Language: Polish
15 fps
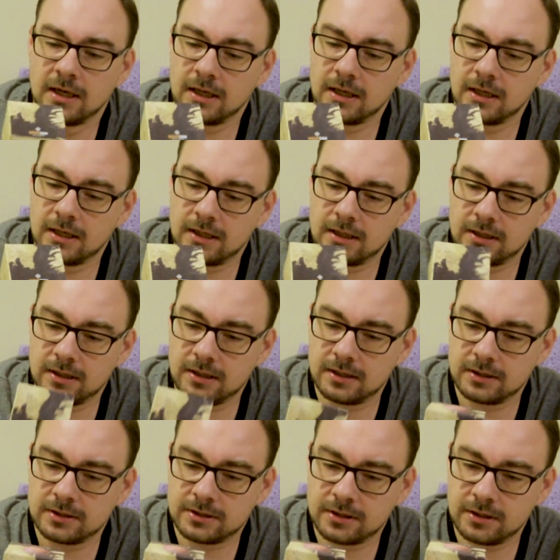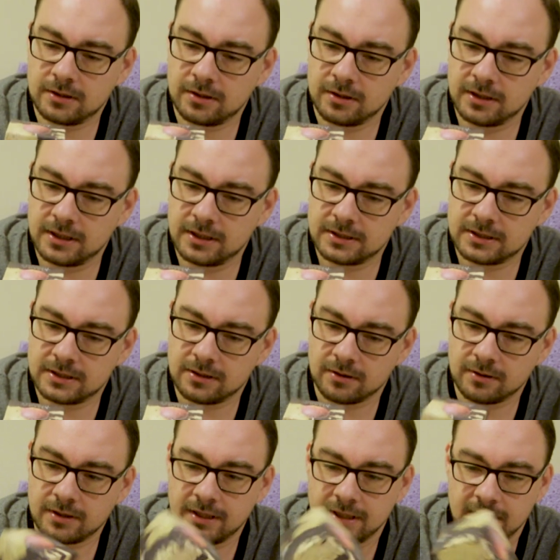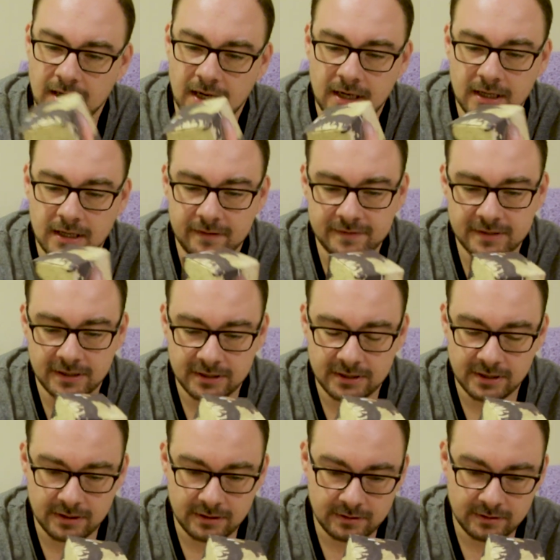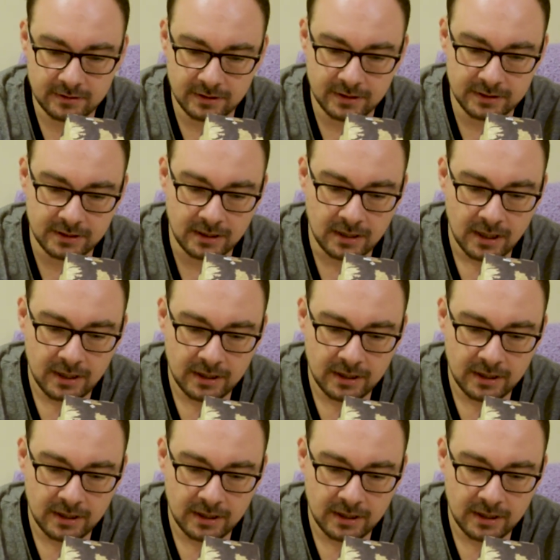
E, czy to jest oryginalne w sensie lice?